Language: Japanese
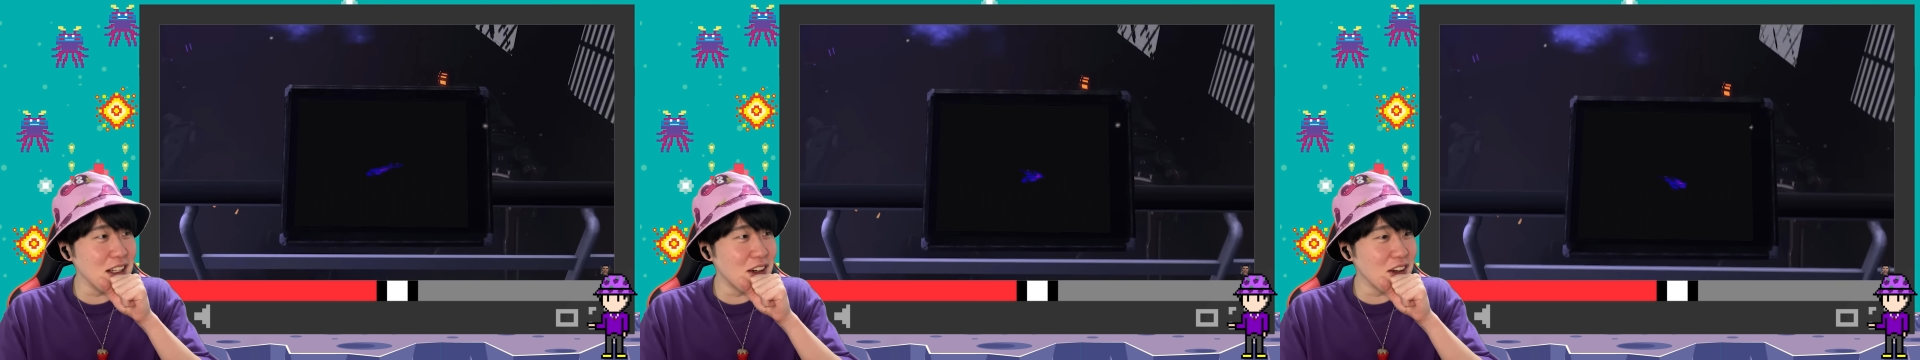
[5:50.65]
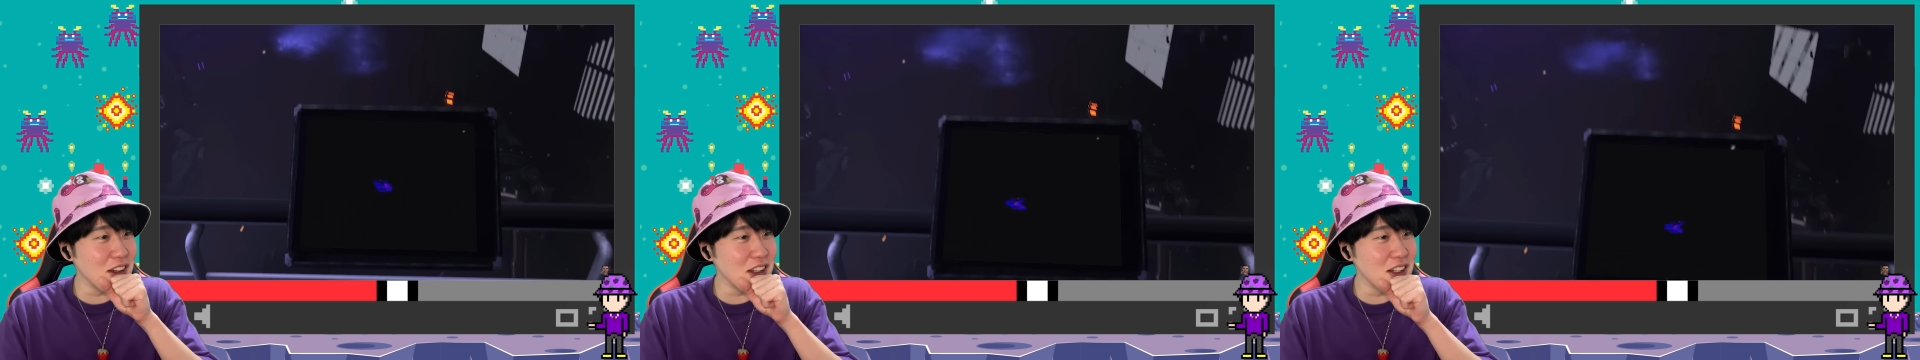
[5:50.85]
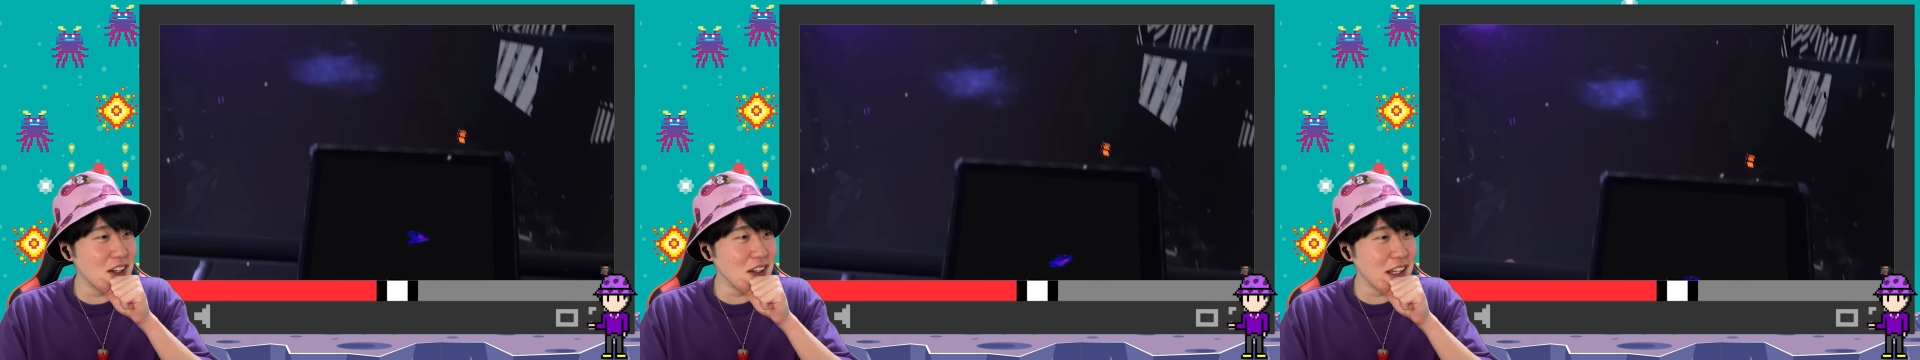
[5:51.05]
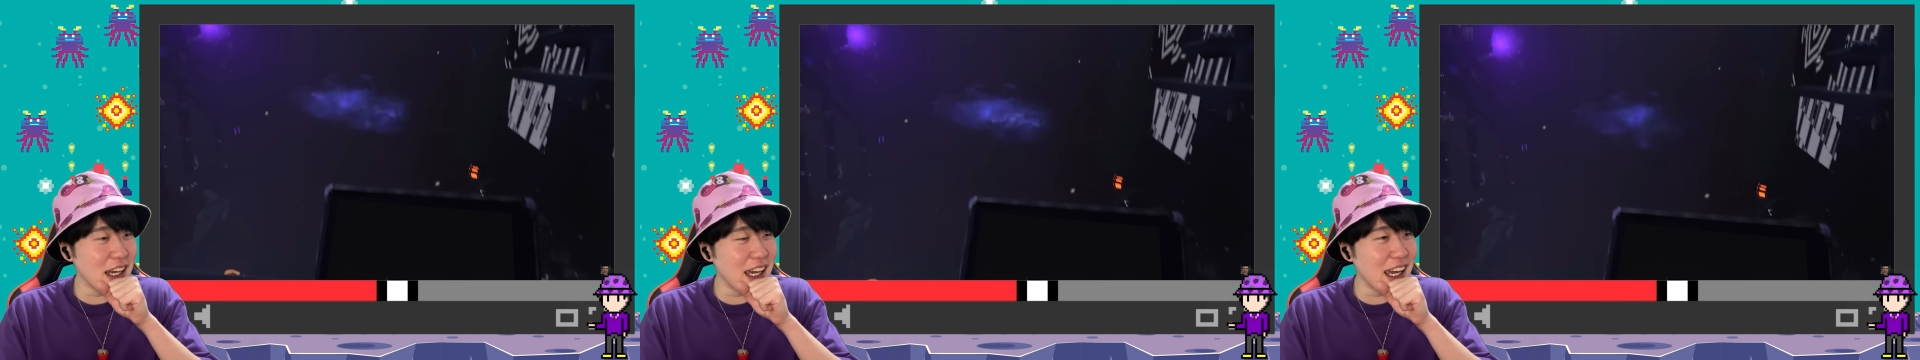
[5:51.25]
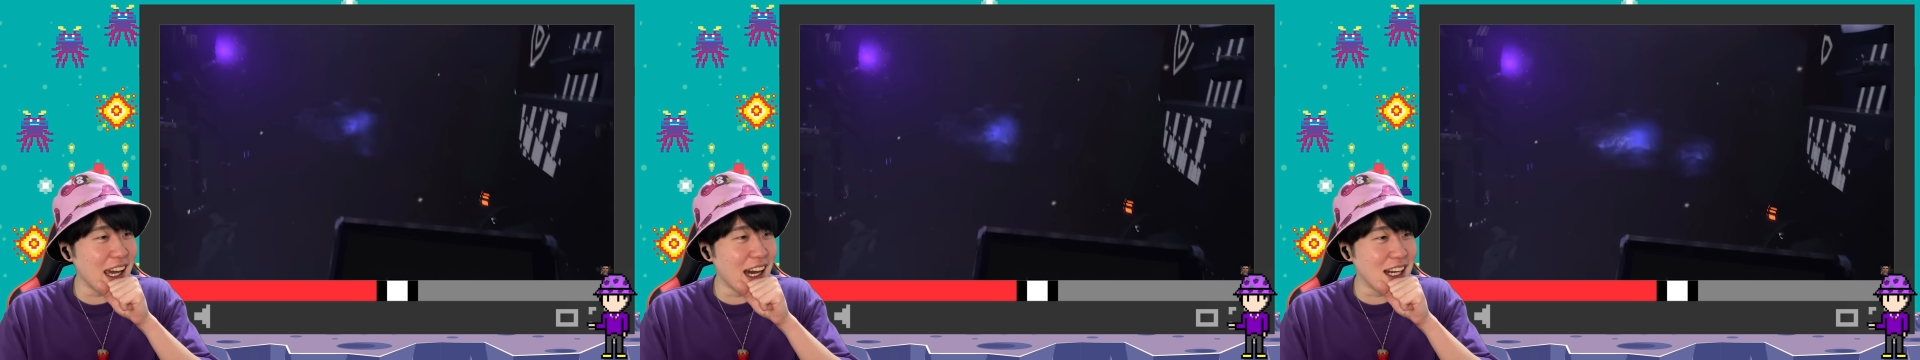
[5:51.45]
いろいろね、
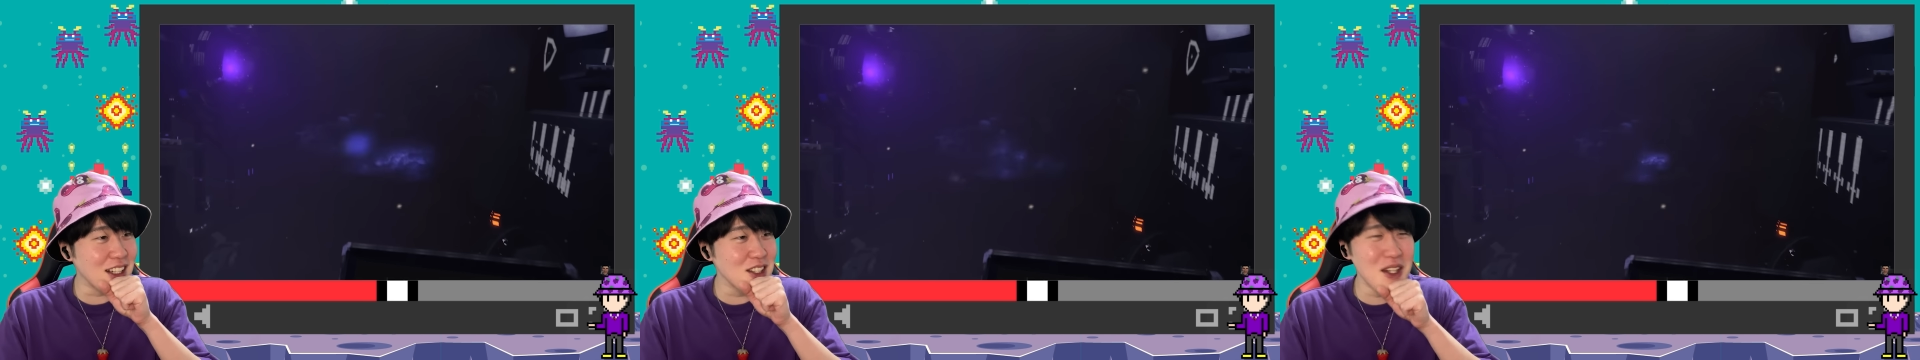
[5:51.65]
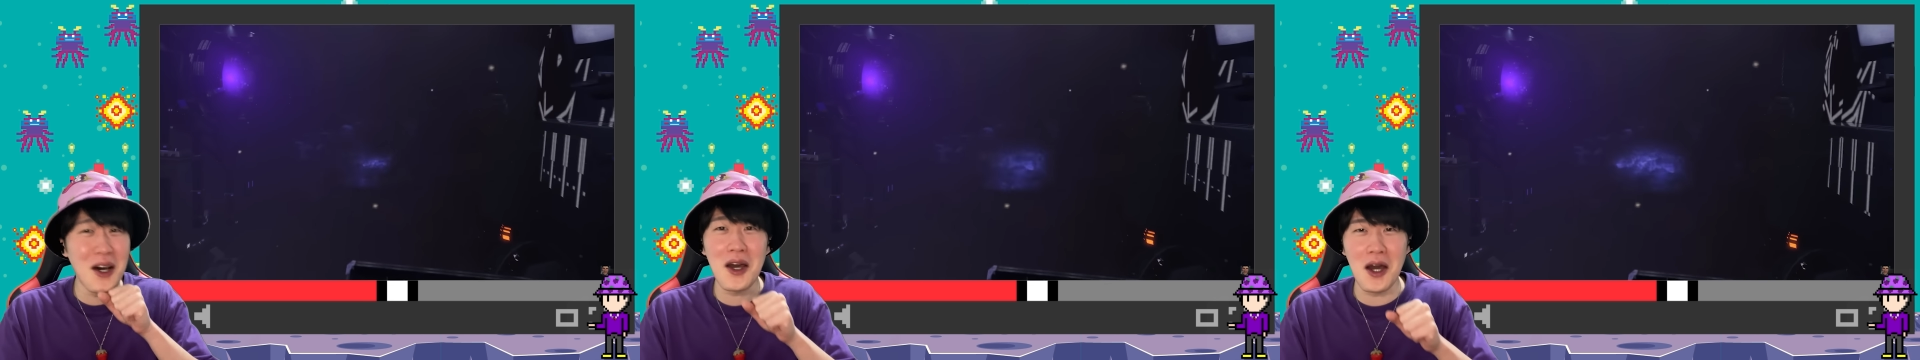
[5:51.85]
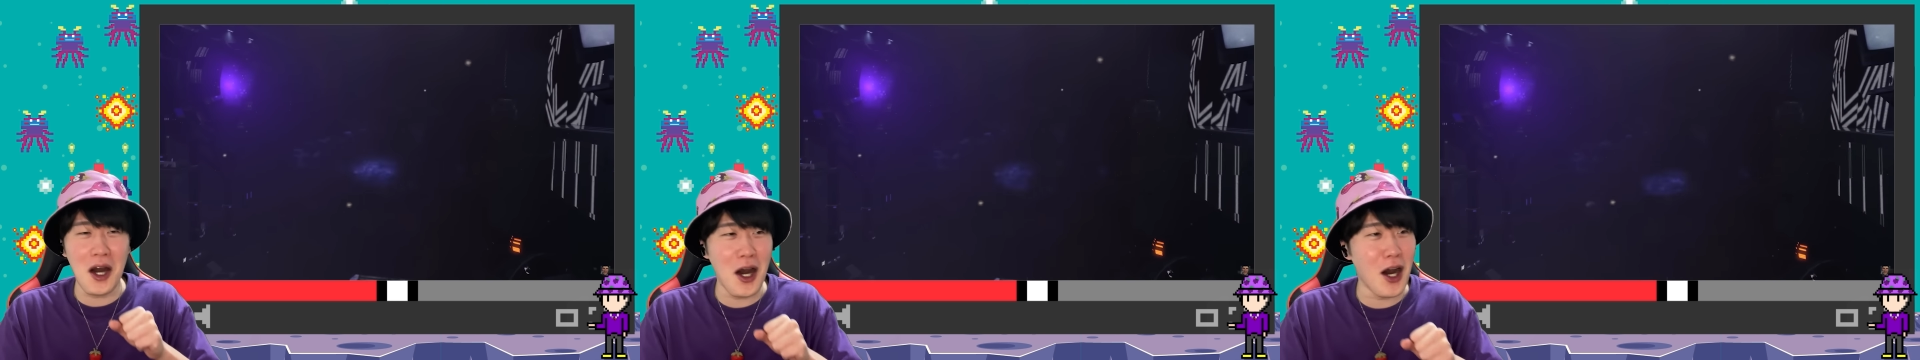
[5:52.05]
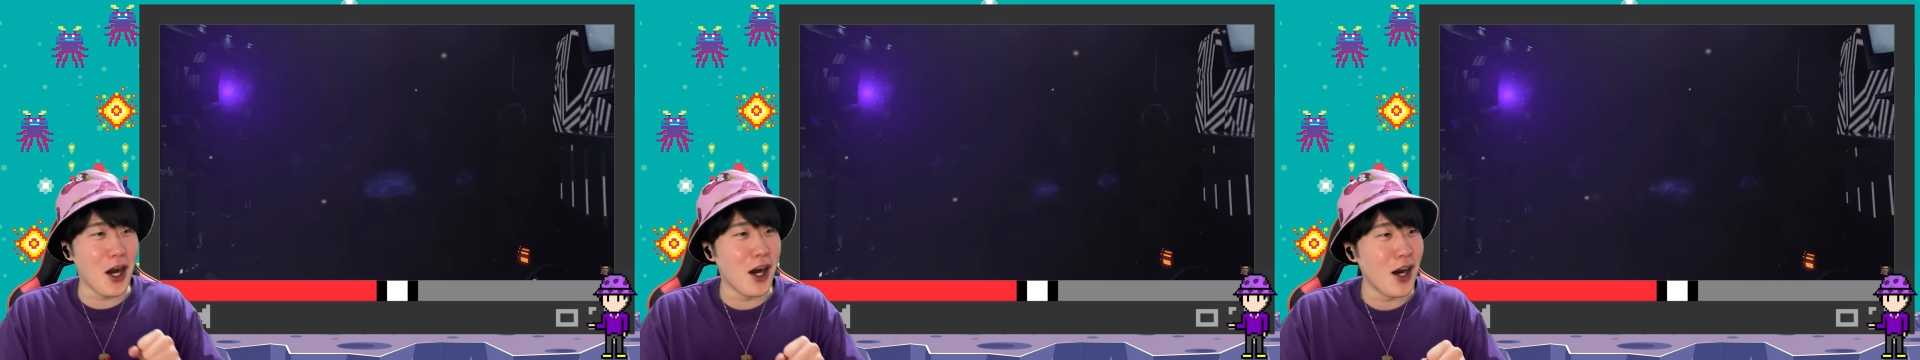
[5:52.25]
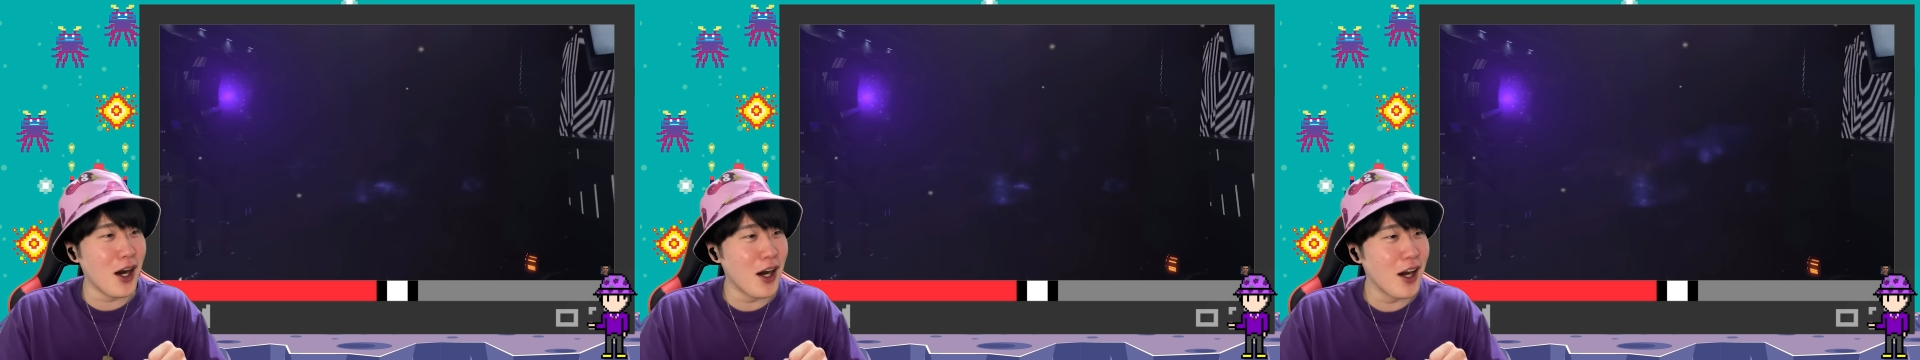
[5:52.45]
あるの
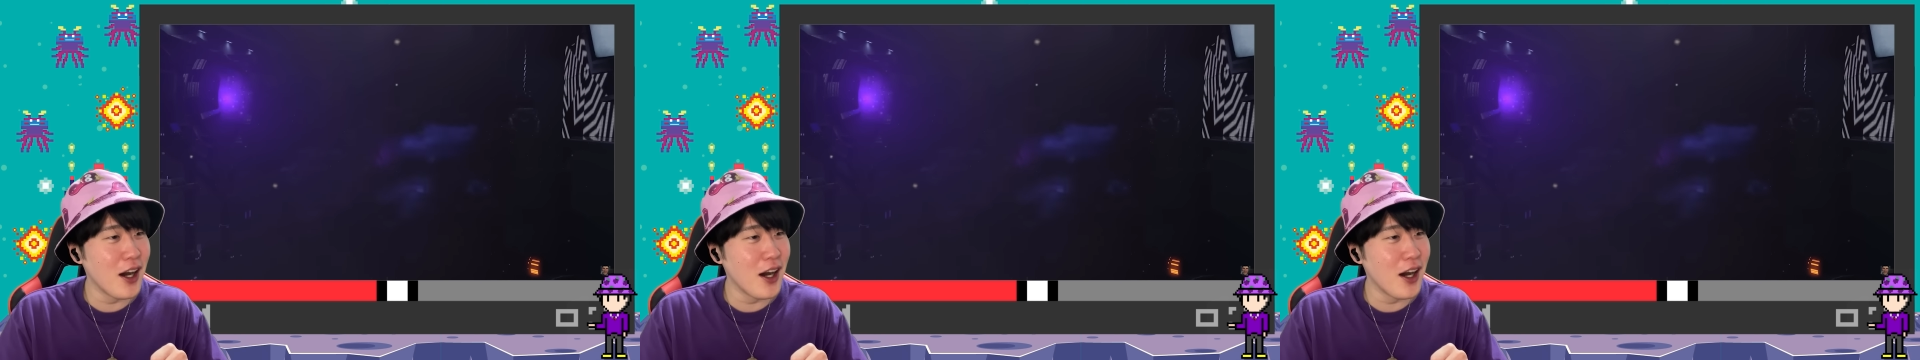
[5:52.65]
よ。